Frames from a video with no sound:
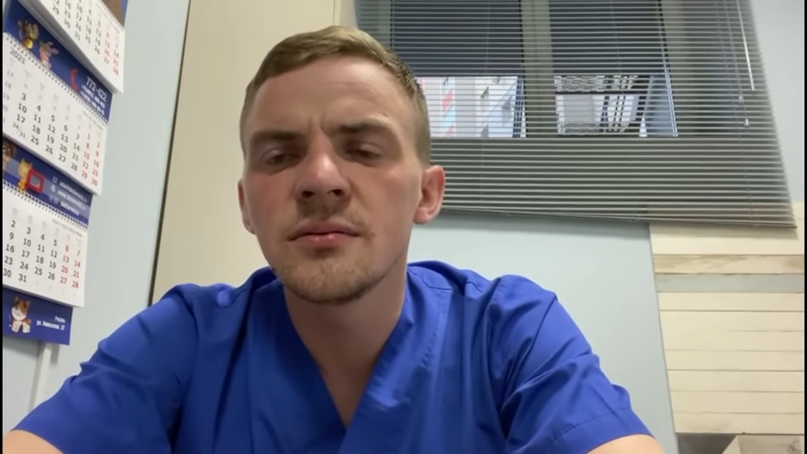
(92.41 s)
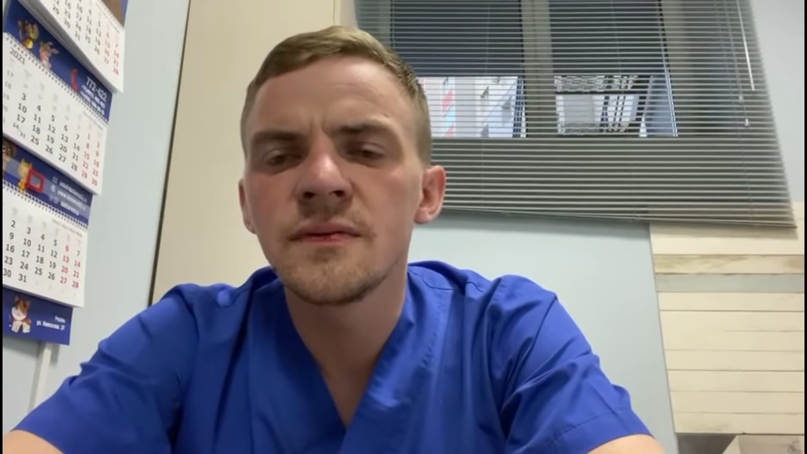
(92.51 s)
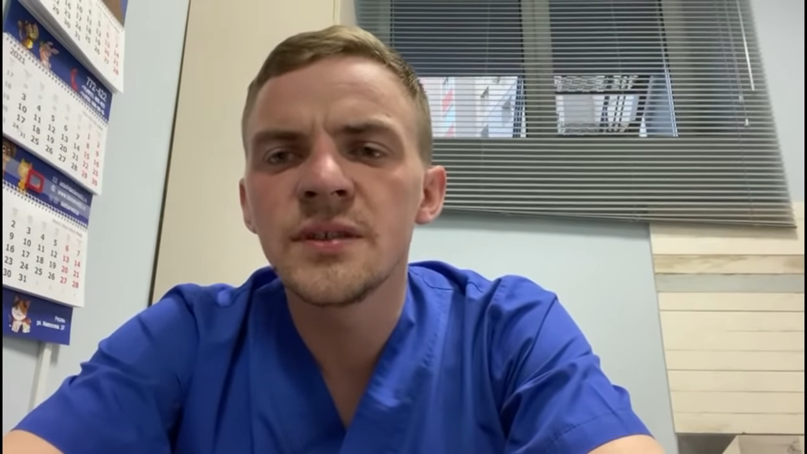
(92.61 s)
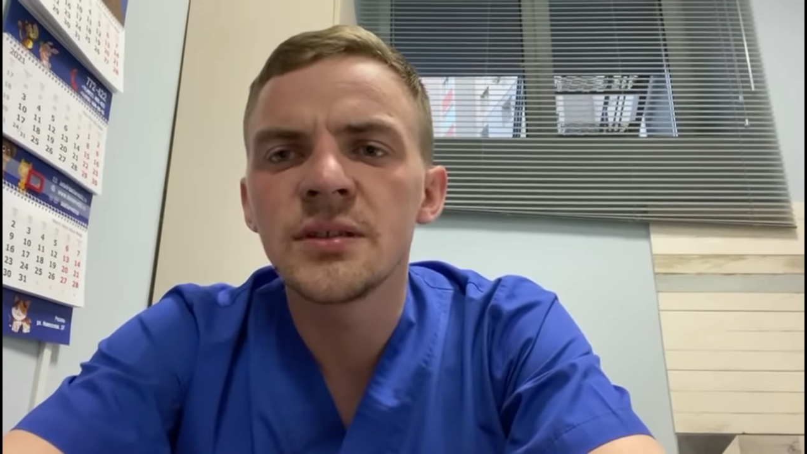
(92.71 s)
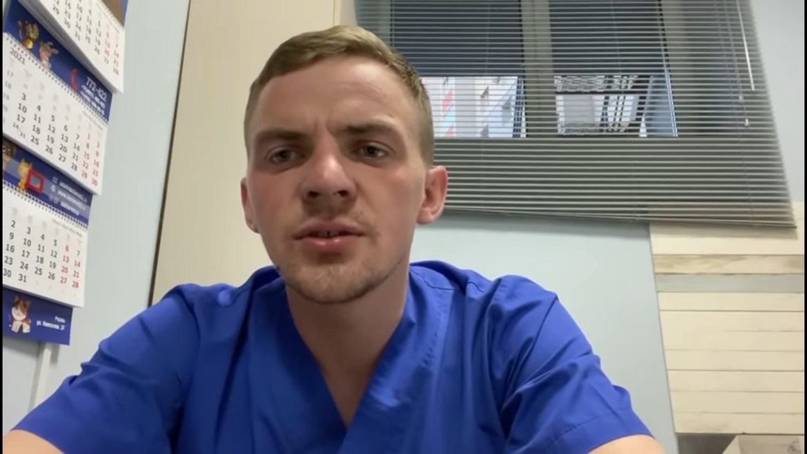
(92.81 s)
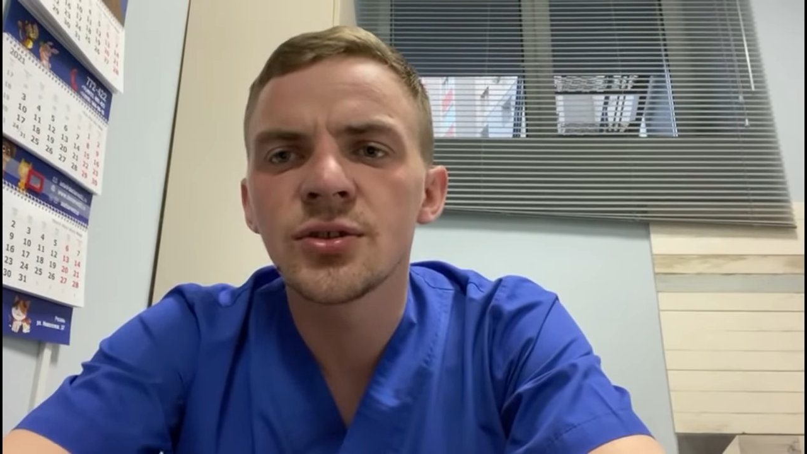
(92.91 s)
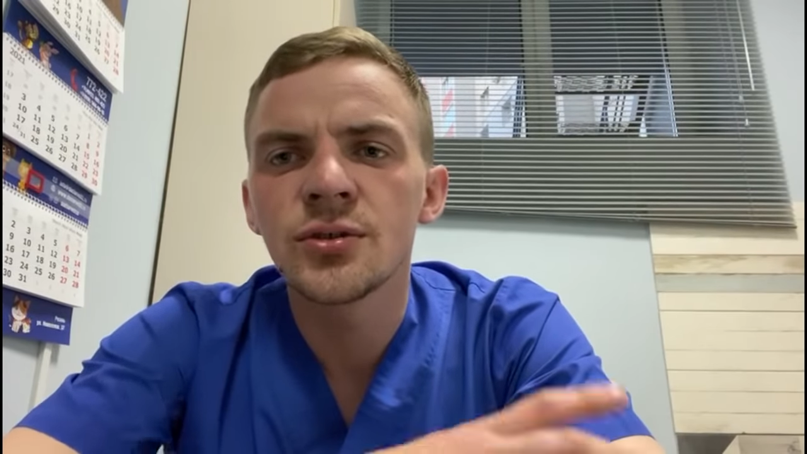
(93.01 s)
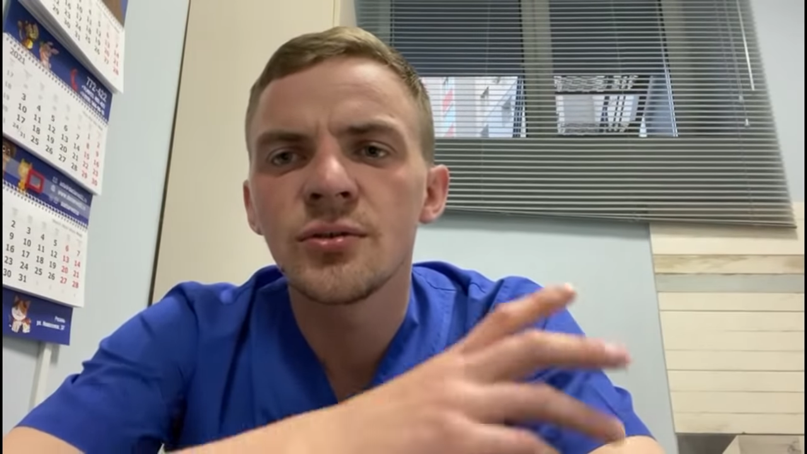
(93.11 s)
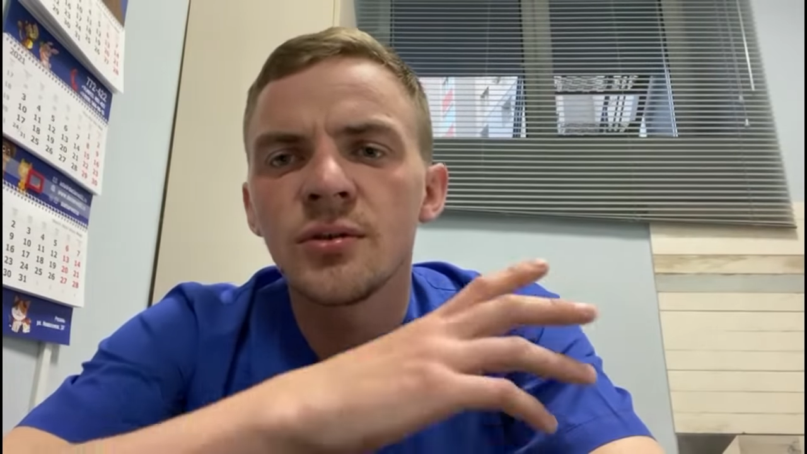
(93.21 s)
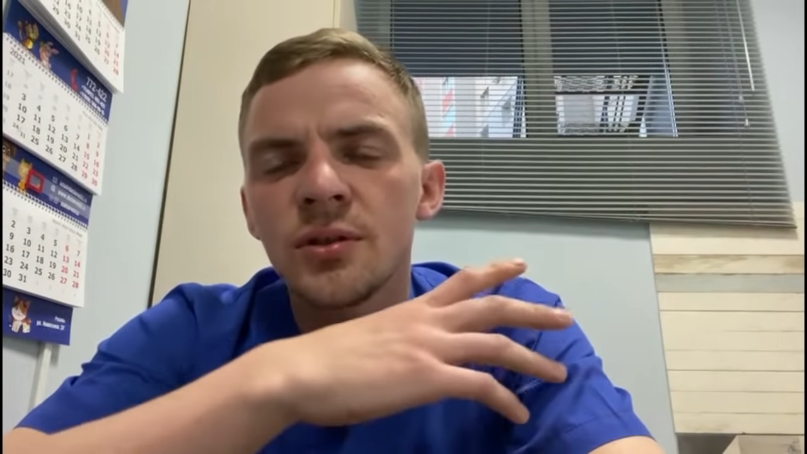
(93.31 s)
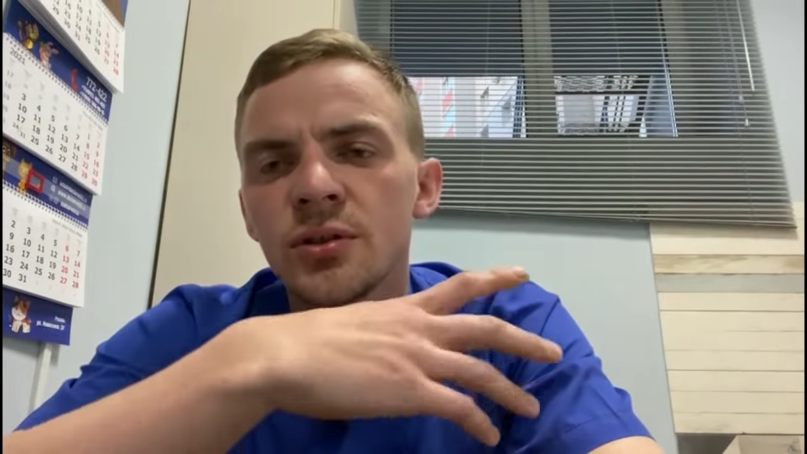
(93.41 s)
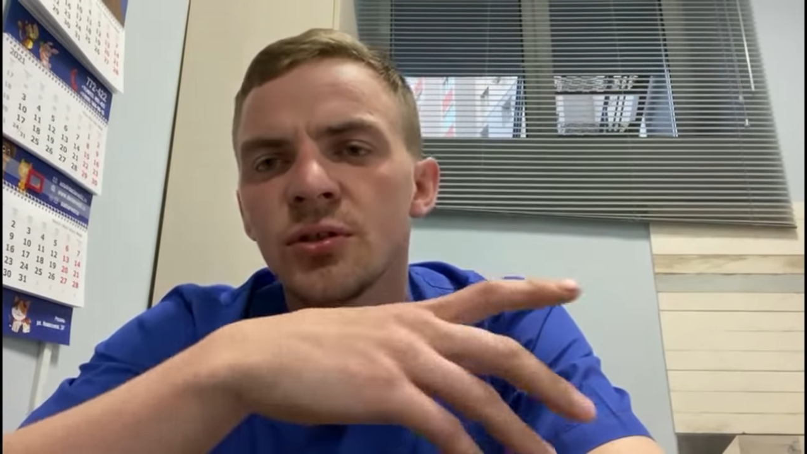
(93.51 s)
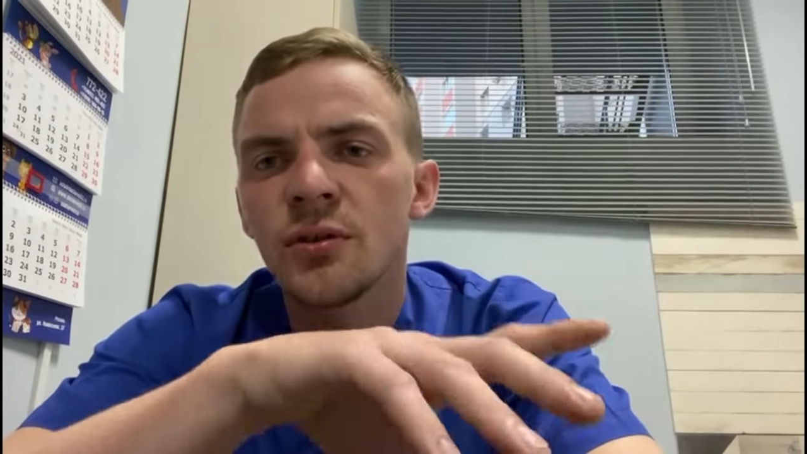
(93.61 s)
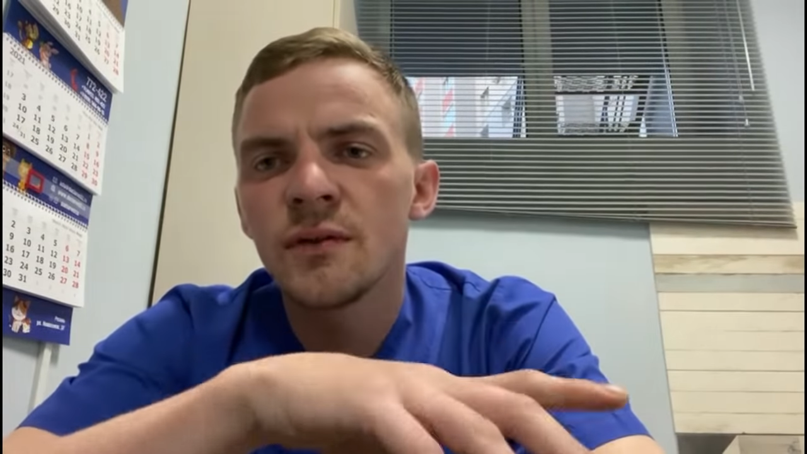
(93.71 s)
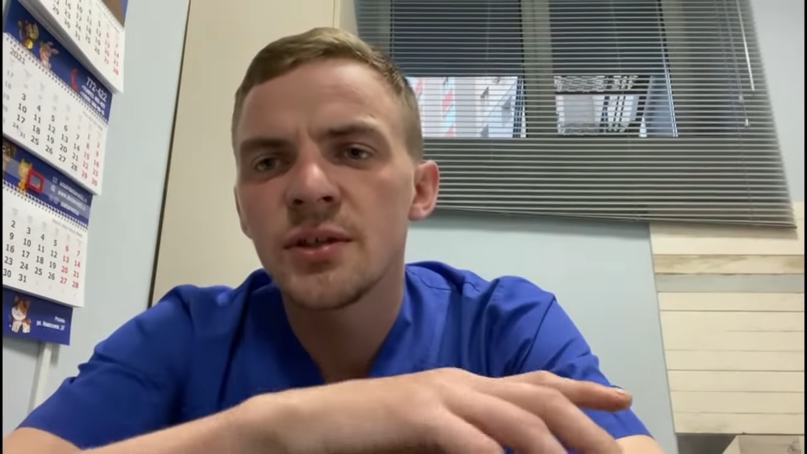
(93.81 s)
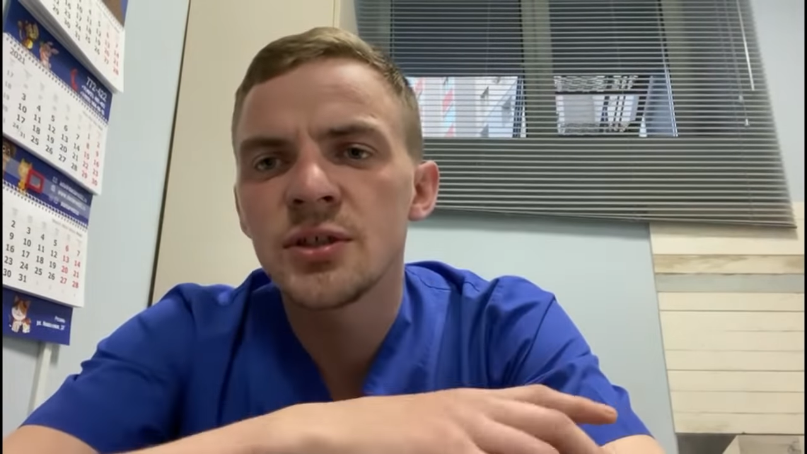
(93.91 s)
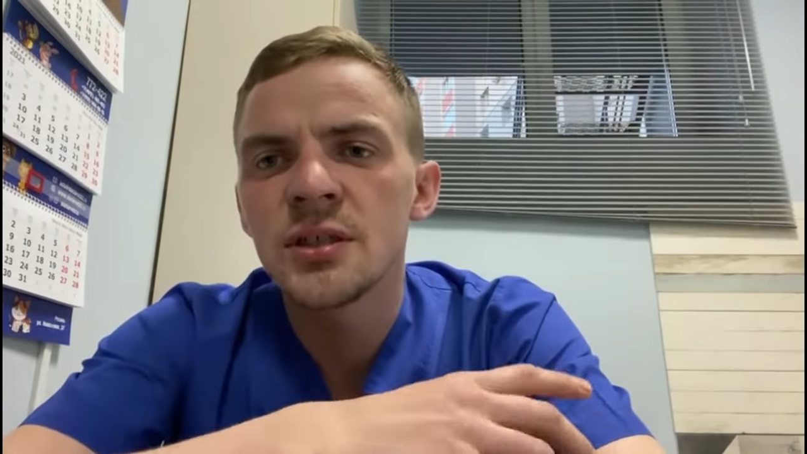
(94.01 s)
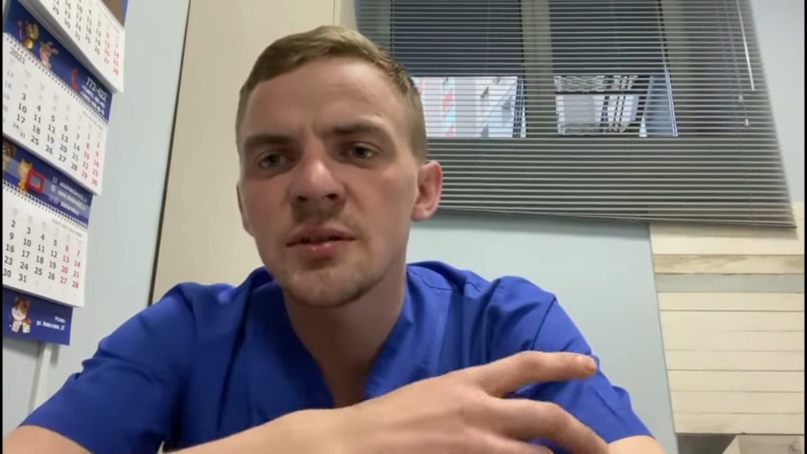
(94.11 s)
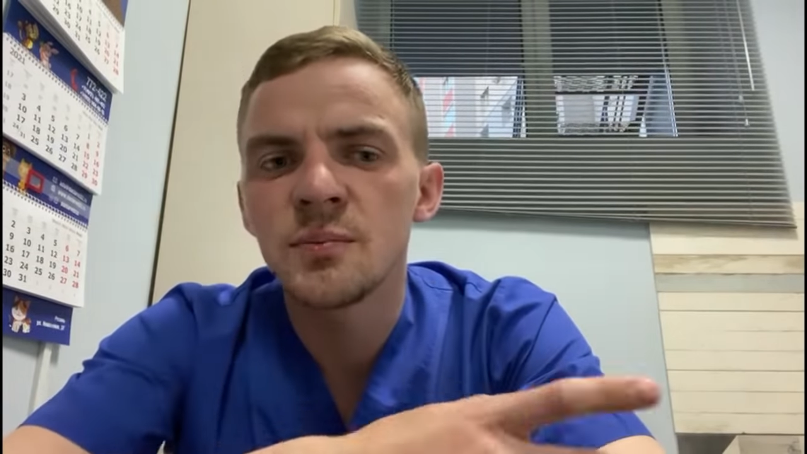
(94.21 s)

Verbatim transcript: видно, что резцовая часть